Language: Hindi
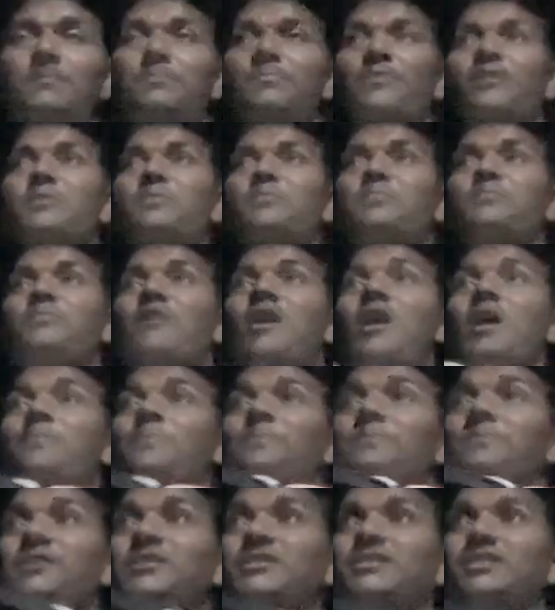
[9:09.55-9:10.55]
पर पाप
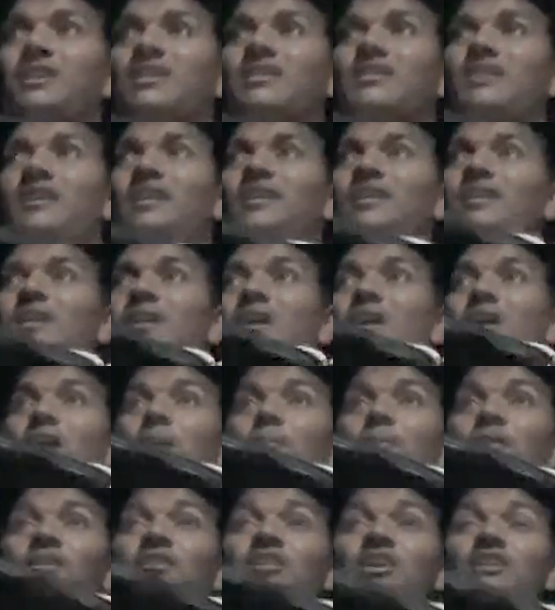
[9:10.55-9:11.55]
मत करना है
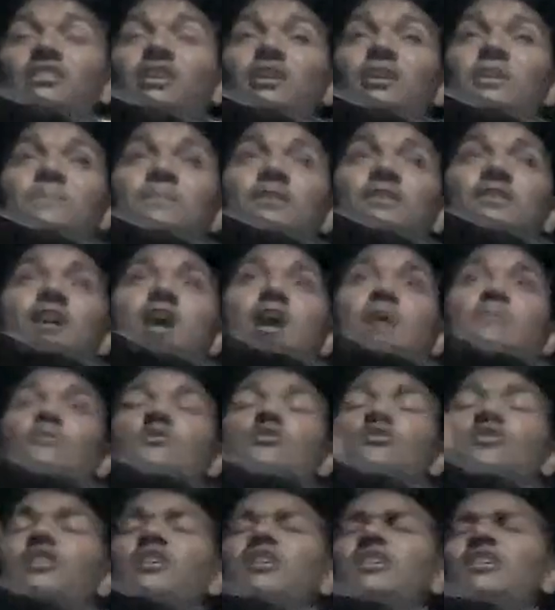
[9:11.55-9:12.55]
हमें यधर्म
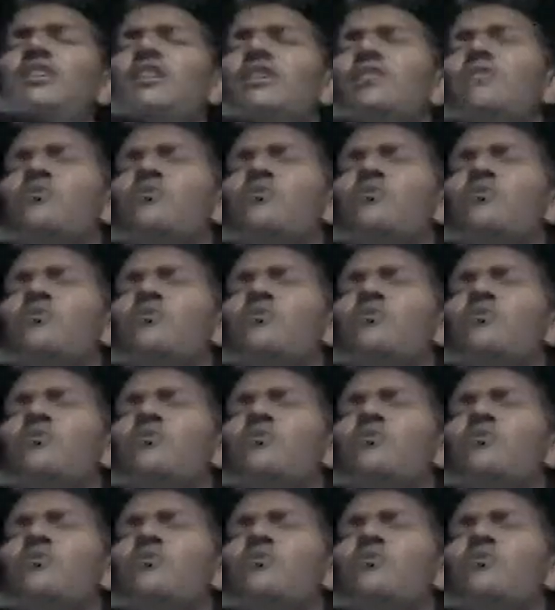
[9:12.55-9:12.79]
कामों के लिए